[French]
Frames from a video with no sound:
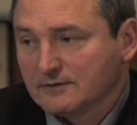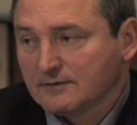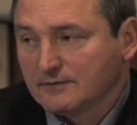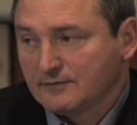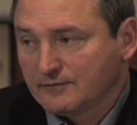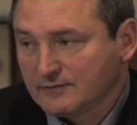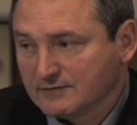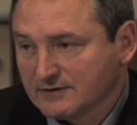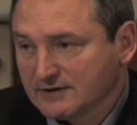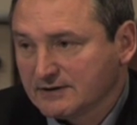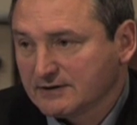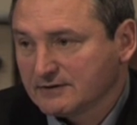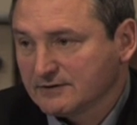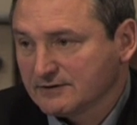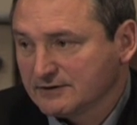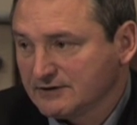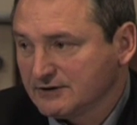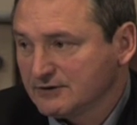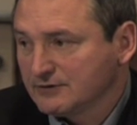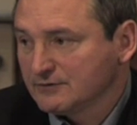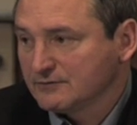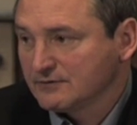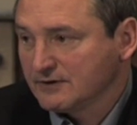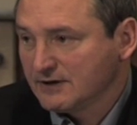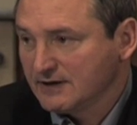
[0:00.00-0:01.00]
font des
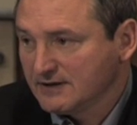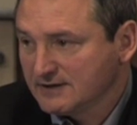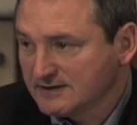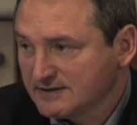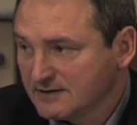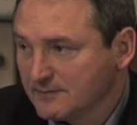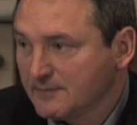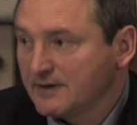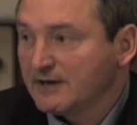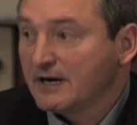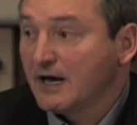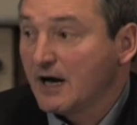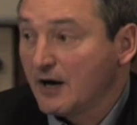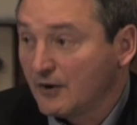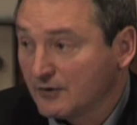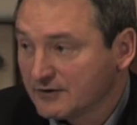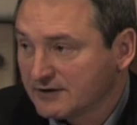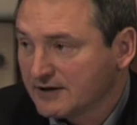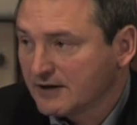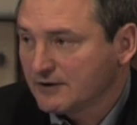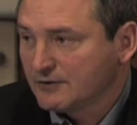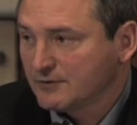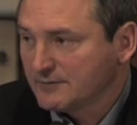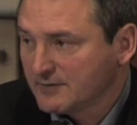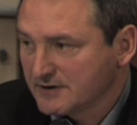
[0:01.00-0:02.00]
transitions qui les amènent à un
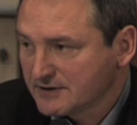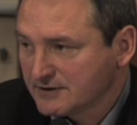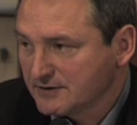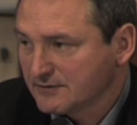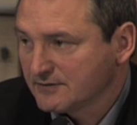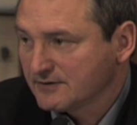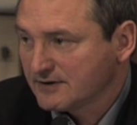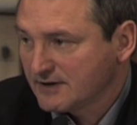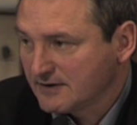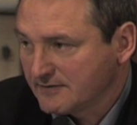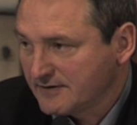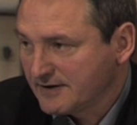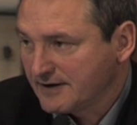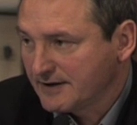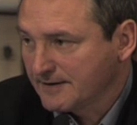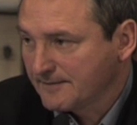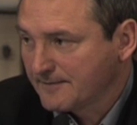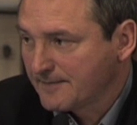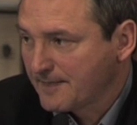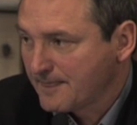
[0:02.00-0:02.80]
retrait du marché du travail.